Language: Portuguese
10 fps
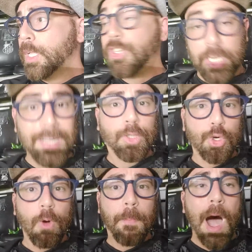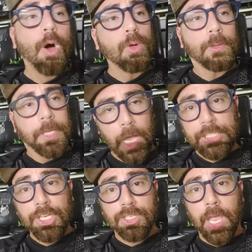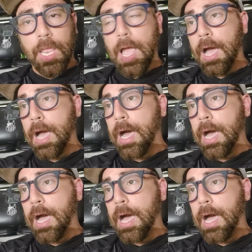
Tirando o João Paulo, que a gente tem a,